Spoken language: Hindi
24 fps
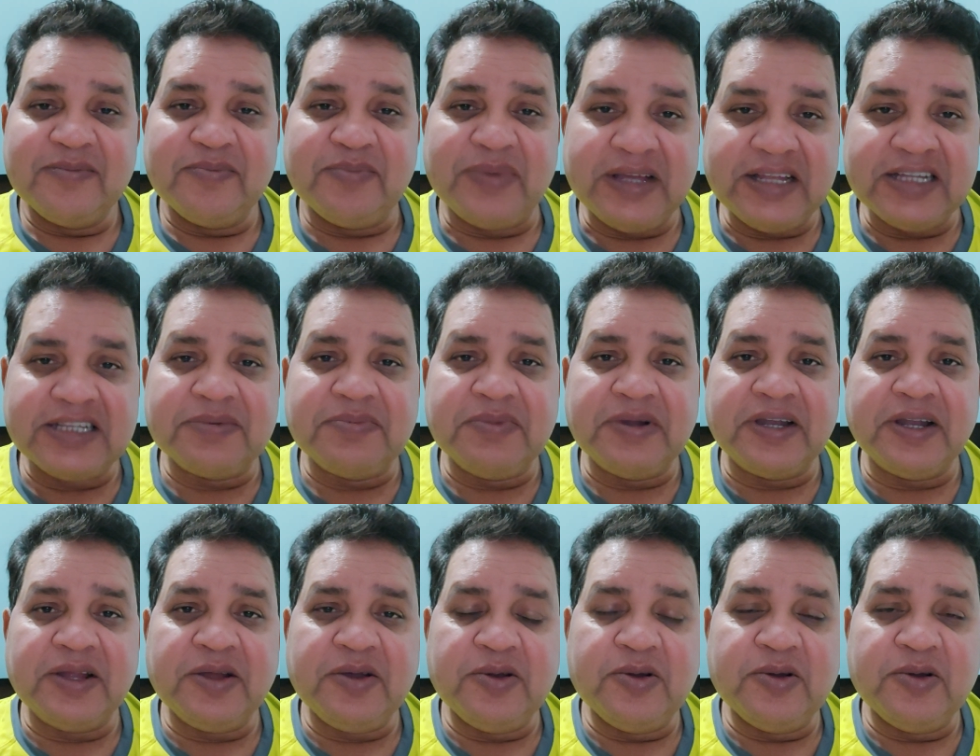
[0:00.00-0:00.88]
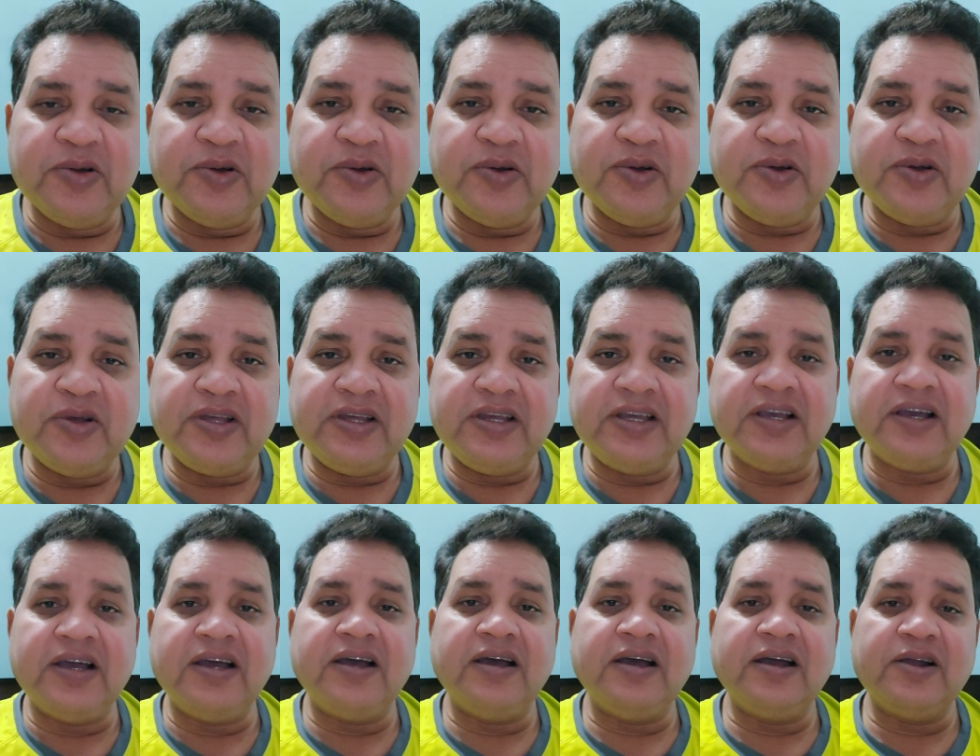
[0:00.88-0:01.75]
पेस मीटिंग हो
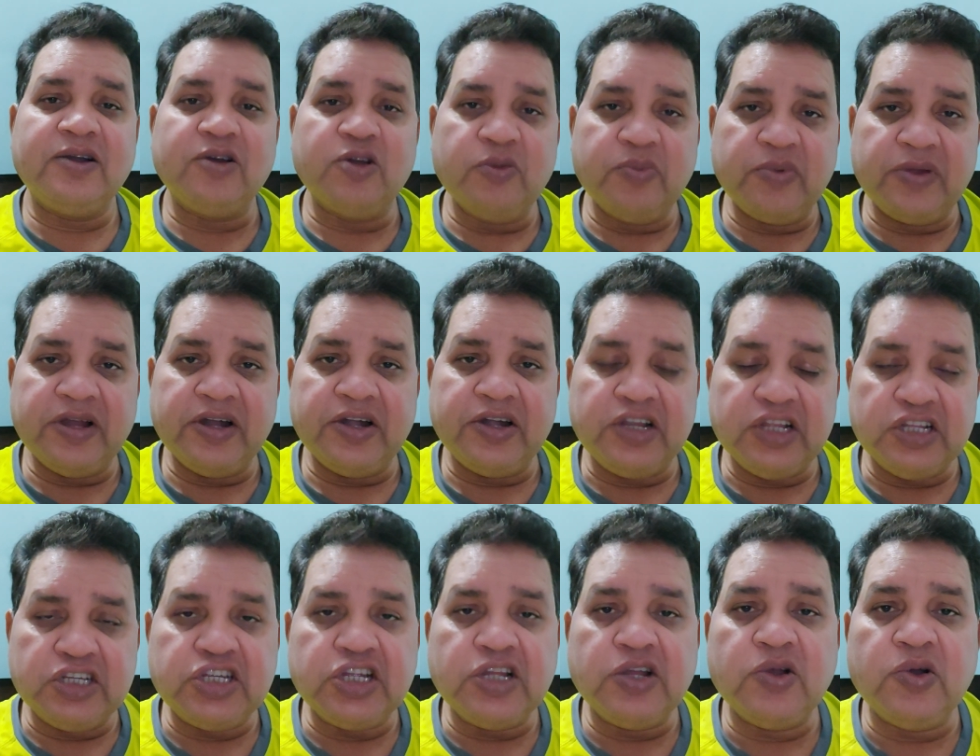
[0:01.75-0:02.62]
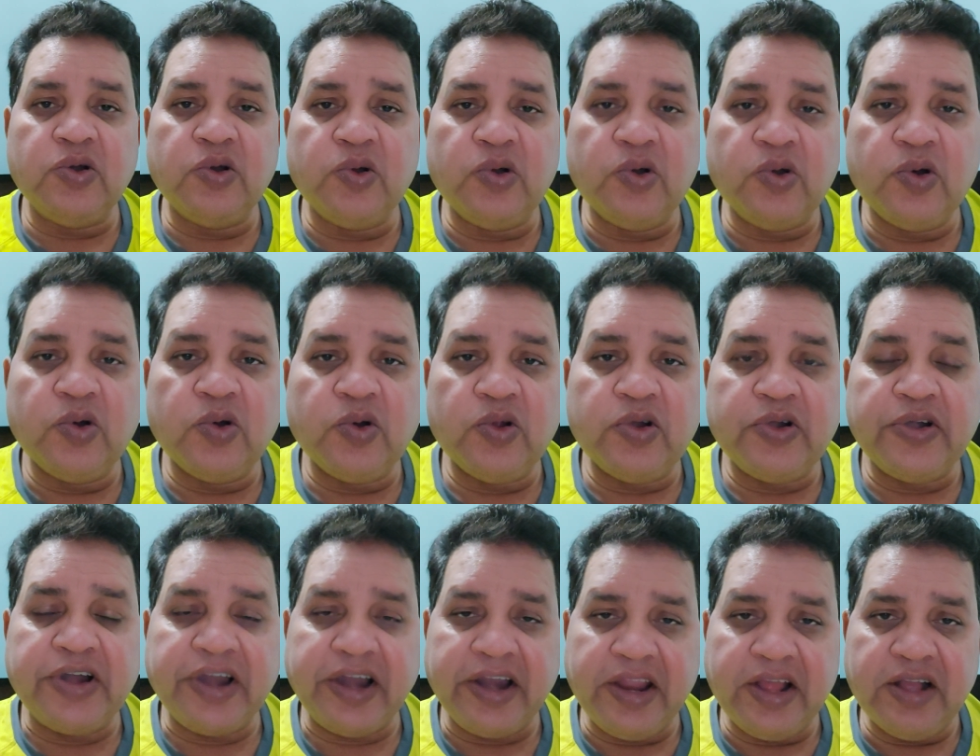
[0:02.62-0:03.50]
या ग्रुप की टीचिंग हो
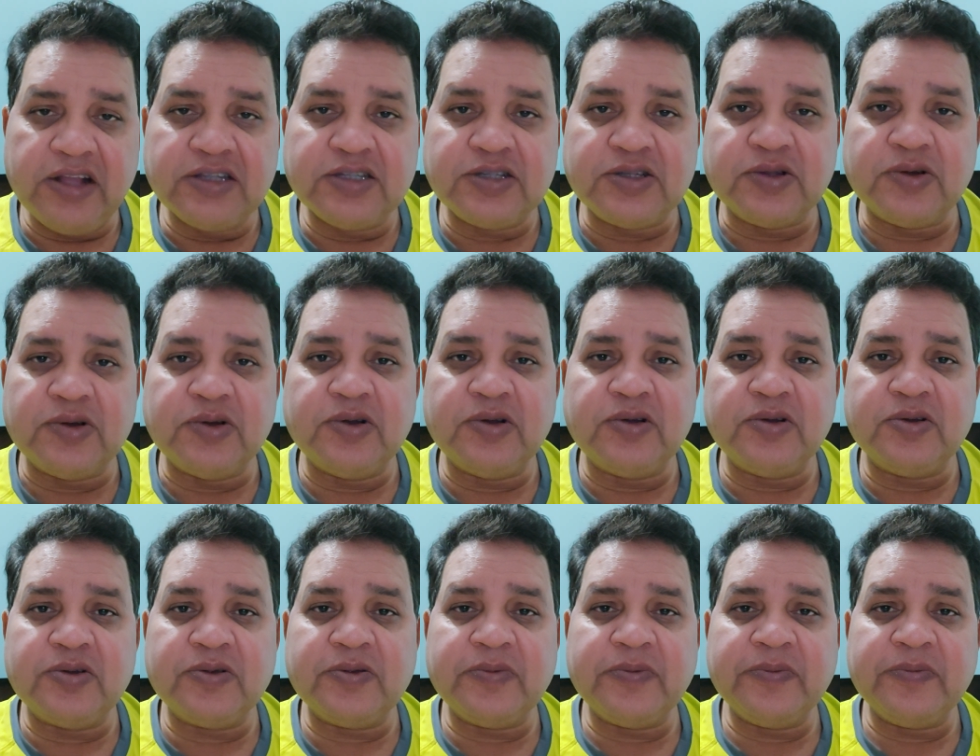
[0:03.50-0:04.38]
ट्रेनिंग्स हो